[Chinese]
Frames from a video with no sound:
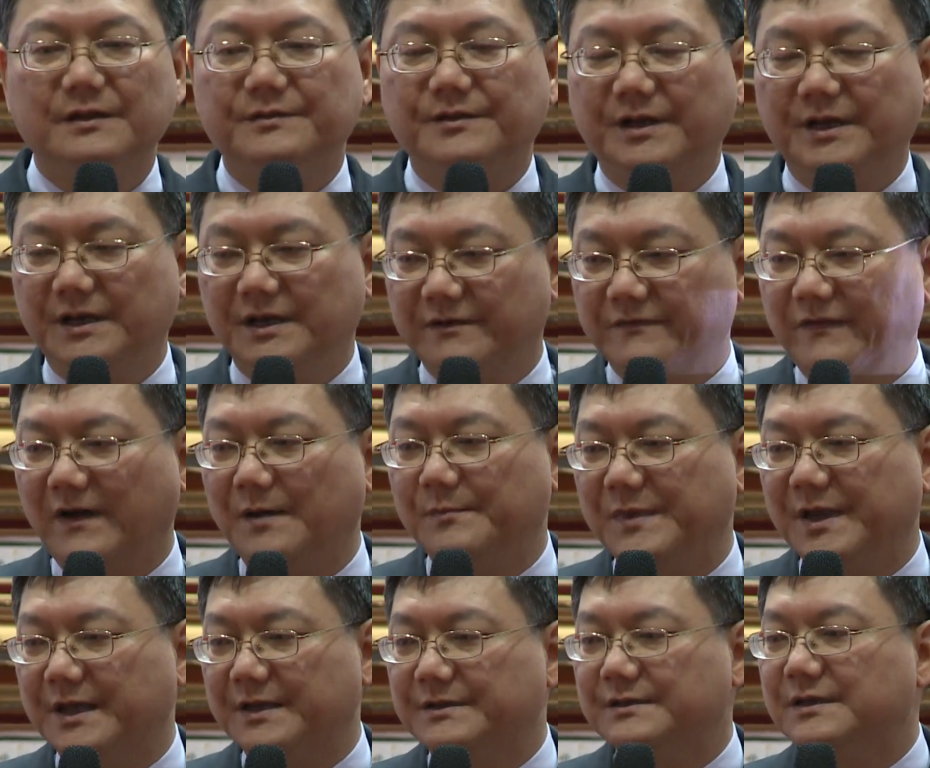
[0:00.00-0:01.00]
第一个方
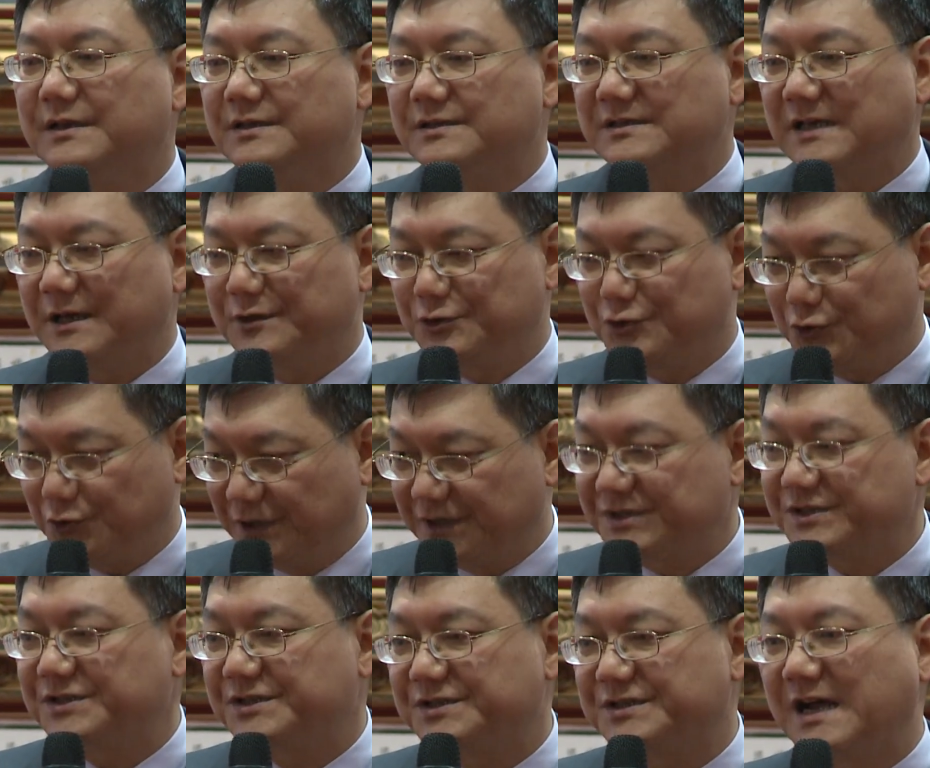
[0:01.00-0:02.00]
面，在学
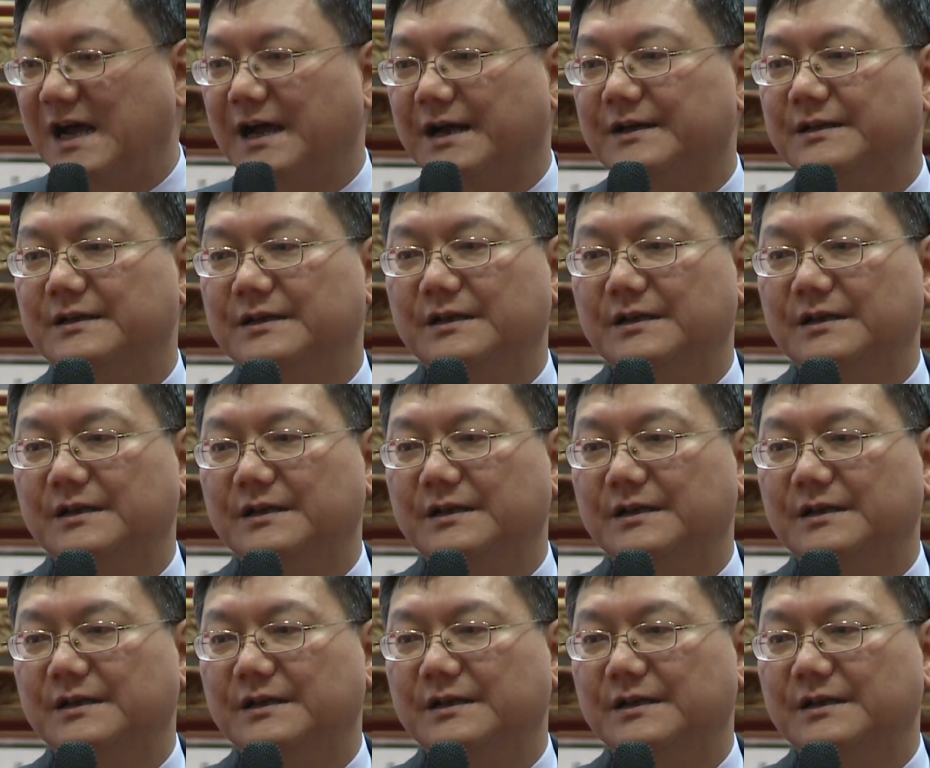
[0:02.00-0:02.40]
识上。